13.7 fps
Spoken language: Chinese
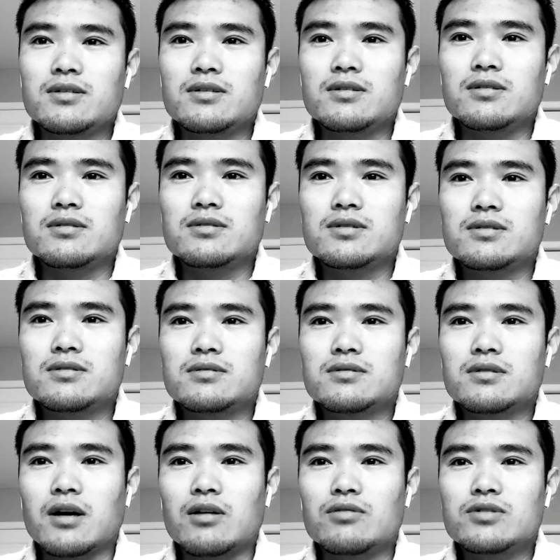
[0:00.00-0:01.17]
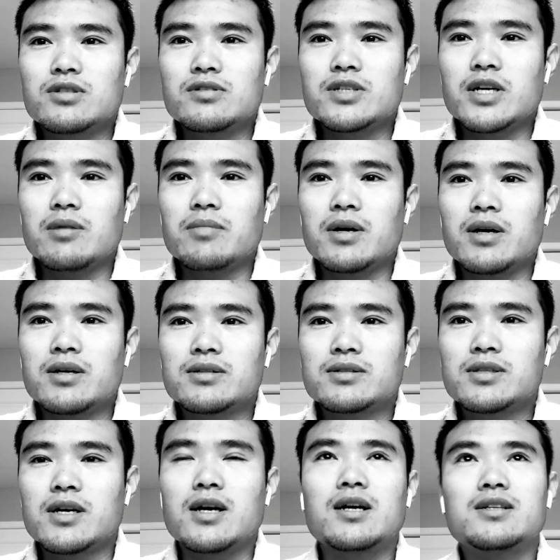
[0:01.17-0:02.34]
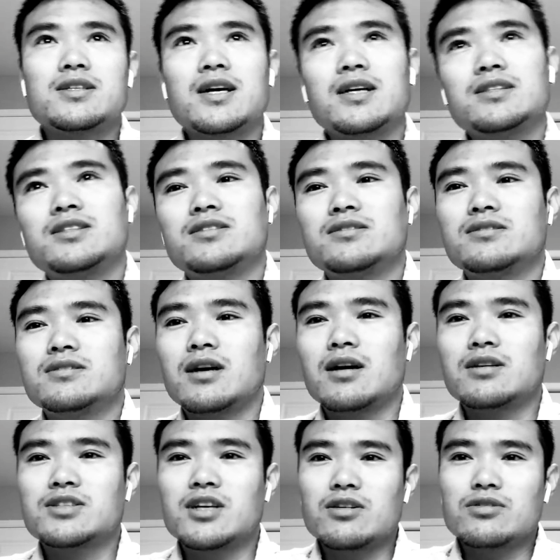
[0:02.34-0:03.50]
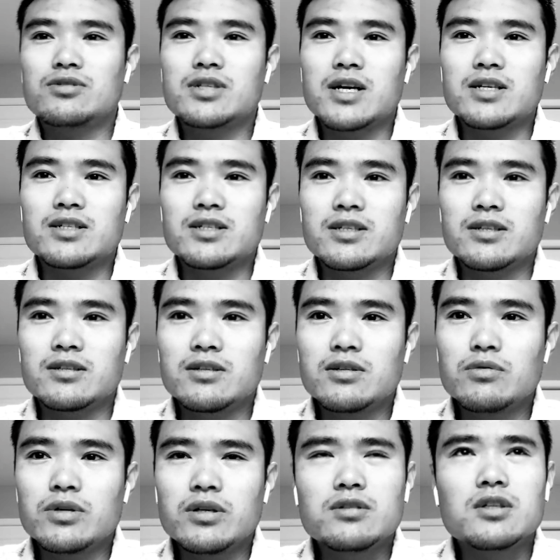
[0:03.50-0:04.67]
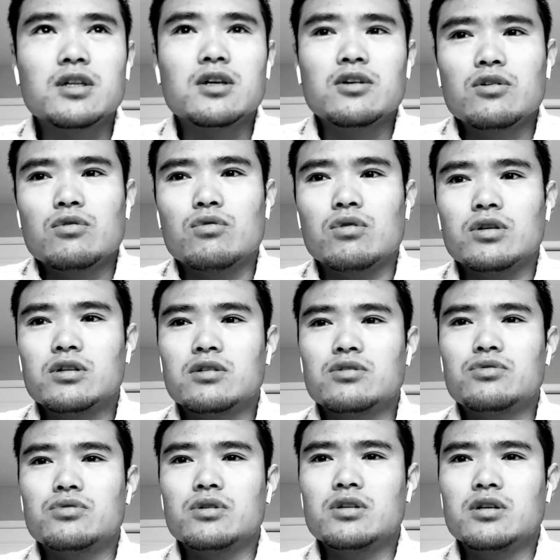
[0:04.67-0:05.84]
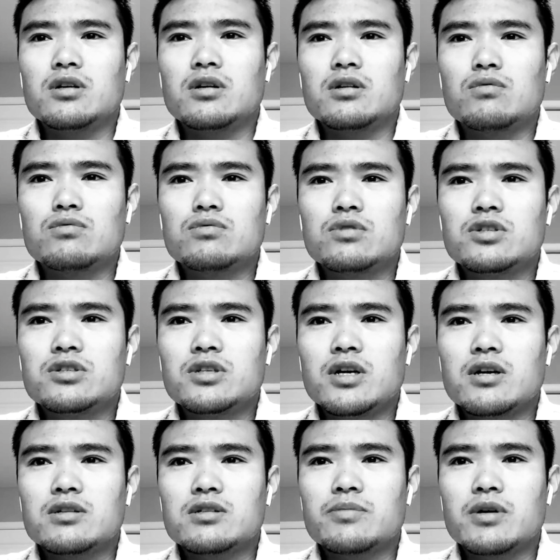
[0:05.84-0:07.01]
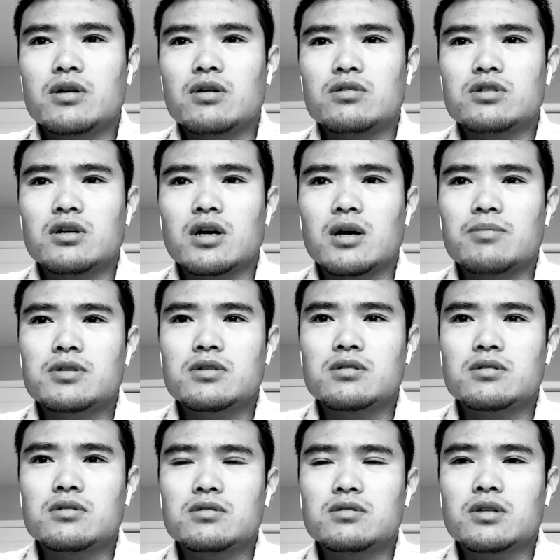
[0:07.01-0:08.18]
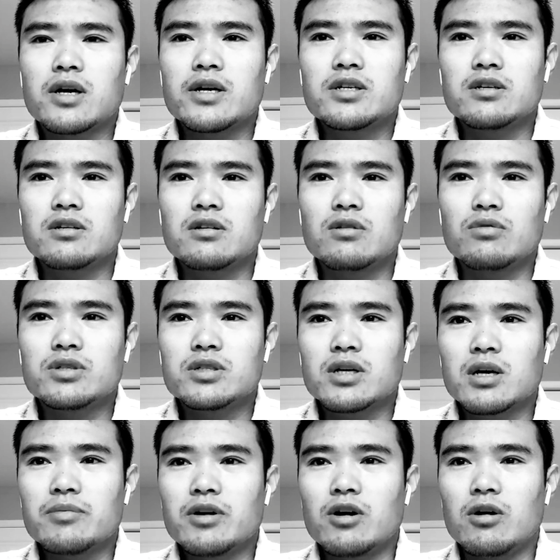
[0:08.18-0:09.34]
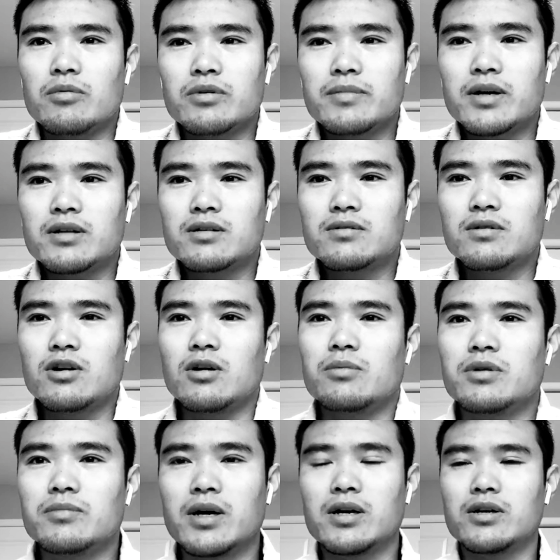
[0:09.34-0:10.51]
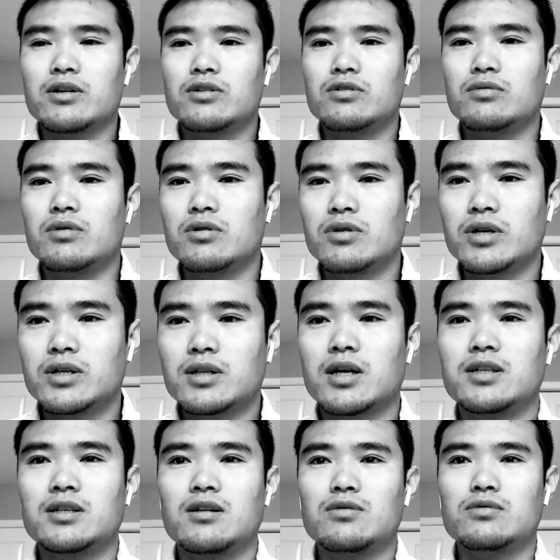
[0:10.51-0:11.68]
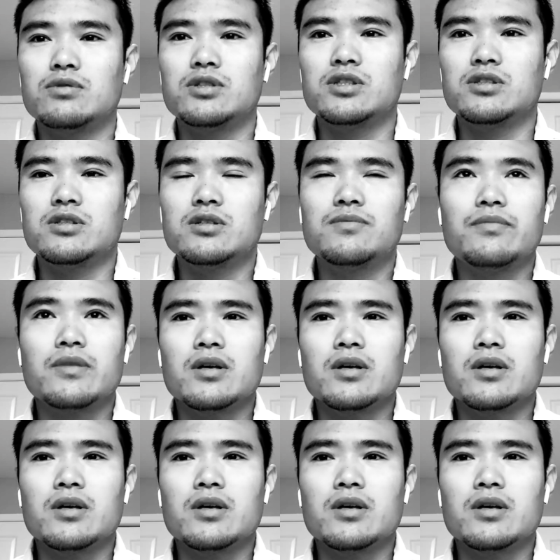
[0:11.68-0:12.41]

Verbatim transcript: 嗯，打工挣钱嘛，在餐厅啊、加油站之类的。因为国内的学历、工作经验这边好像还不是太认可，我现在还没搞明白。等我搞明白了以后，我会给大家录一集。